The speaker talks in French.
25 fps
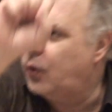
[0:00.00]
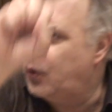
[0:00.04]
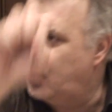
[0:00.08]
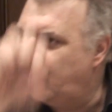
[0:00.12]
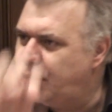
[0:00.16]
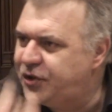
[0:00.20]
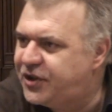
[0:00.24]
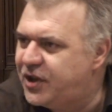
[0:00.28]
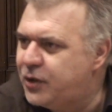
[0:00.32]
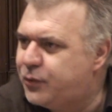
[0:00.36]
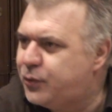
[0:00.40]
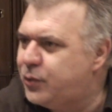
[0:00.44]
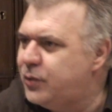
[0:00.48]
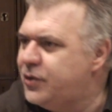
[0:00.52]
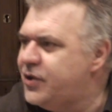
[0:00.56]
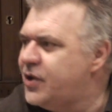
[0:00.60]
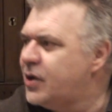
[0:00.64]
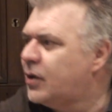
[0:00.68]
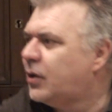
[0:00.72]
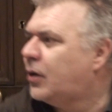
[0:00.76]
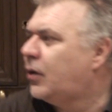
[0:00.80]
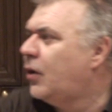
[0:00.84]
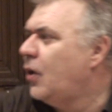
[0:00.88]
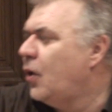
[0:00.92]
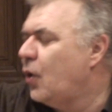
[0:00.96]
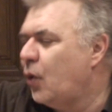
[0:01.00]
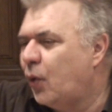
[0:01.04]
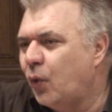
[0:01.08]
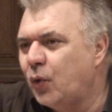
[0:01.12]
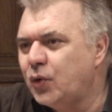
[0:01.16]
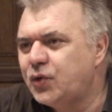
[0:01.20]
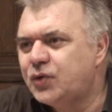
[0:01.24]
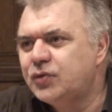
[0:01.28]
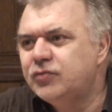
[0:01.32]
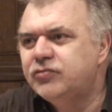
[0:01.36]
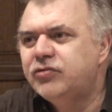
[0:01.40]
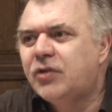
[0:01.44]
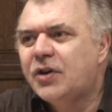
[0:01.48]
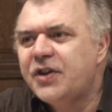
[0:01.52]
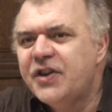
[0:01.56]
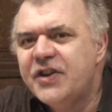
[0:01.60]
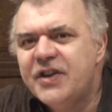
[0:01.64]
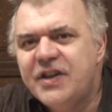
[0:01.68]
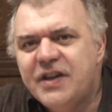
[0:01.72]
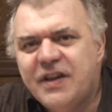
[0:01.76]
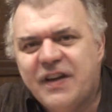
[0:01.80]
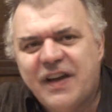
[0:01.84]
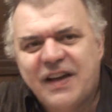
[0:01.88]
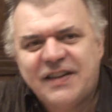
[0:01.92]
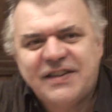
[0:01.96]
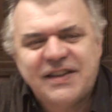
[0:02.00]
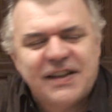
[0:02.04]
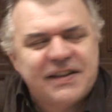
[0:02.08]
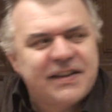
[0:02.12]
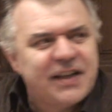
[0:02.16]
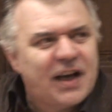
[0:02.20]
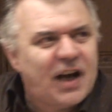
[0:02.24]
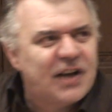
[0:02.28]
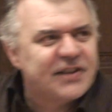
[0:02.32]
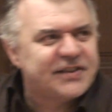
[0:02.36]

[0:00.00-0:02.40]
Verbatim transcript: aux étudiants, aux ouvriers, etc.